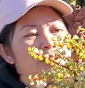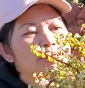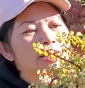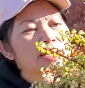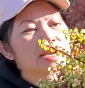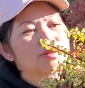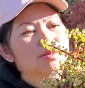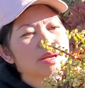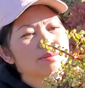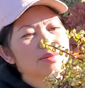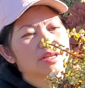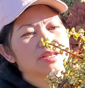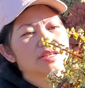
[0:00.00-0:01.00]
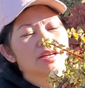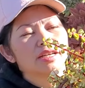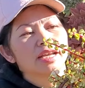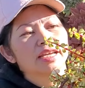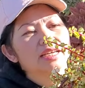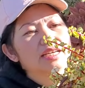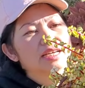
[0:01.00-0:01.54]
mà cả nhà cũng ngắm thử thôi
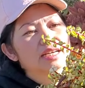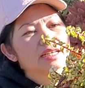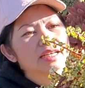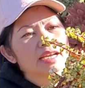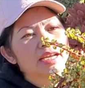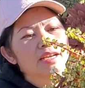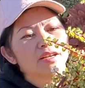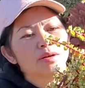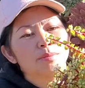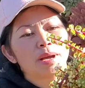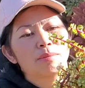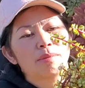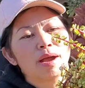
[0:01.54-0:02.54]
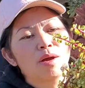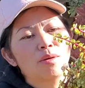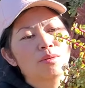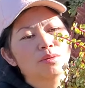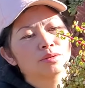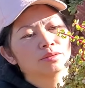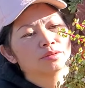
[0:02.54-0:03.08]
để ờ, cái này nó có ba
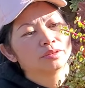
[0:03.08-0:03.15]
màu